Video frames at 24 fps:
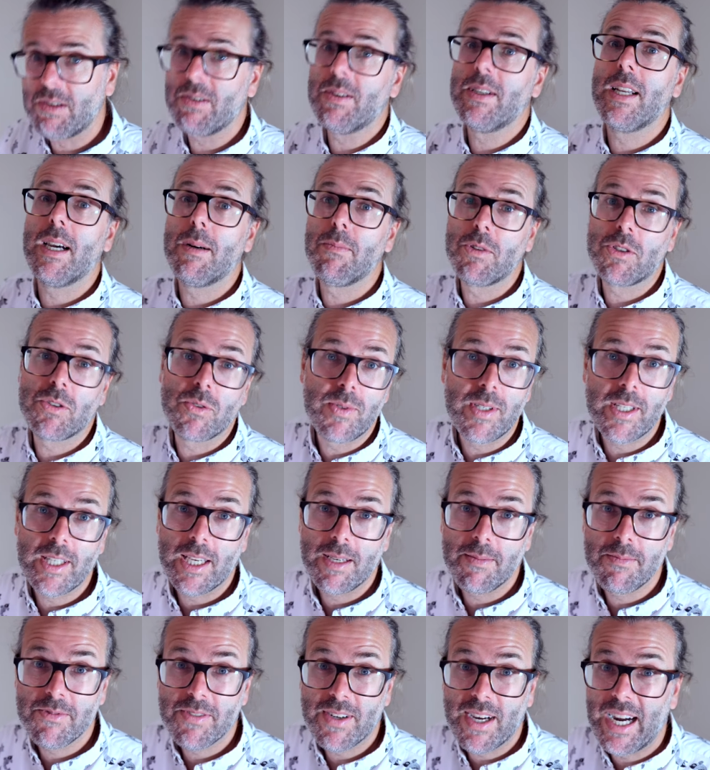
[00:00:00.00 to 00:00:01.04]
Und da musst du dich
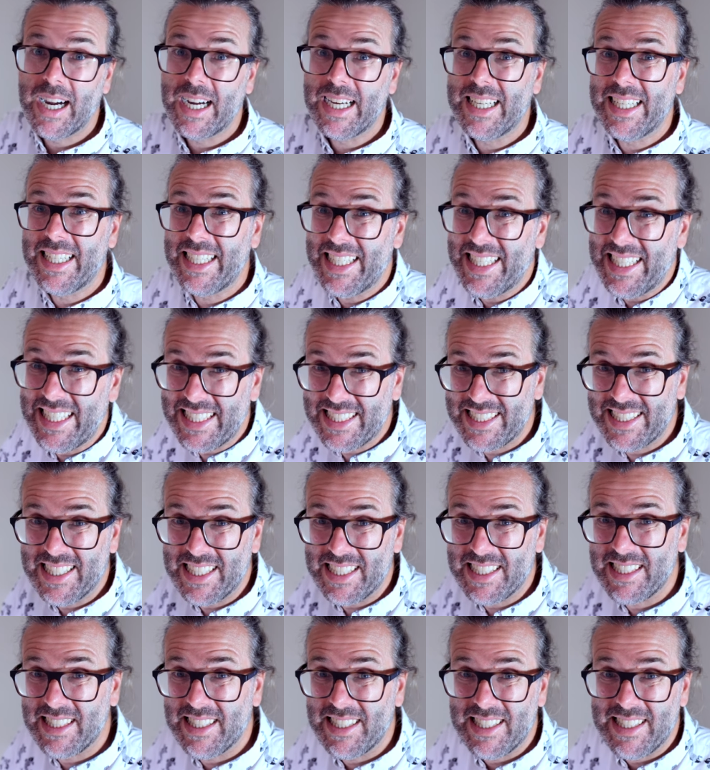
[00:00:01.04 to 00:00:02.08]
eben fragen, ist
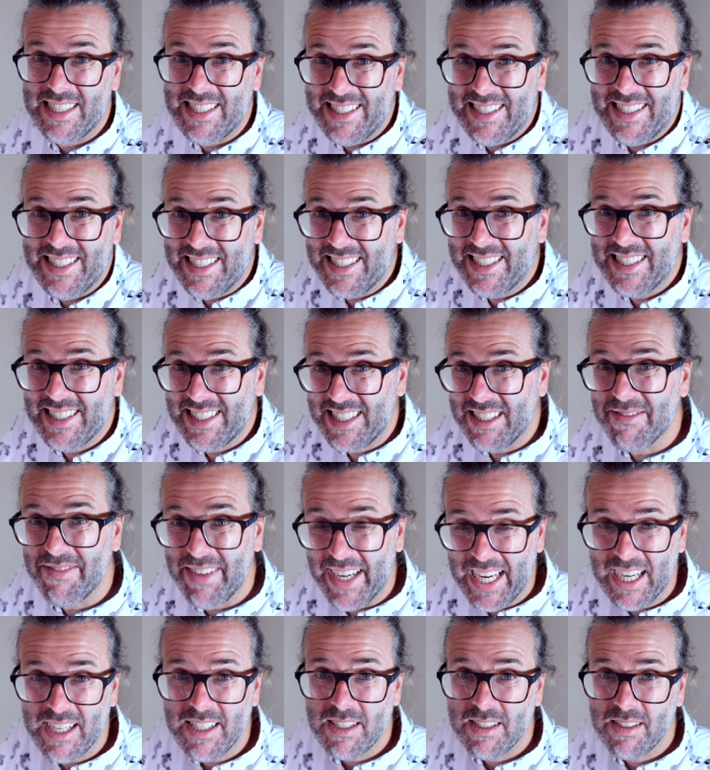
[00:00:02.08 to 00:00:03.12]
es, ist es dir
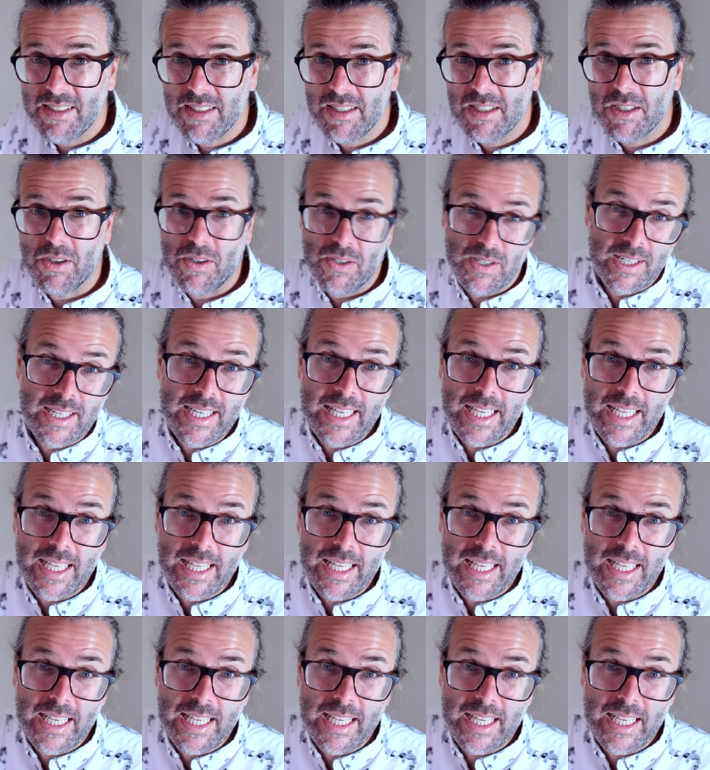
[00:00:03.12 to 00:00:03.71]
wert oder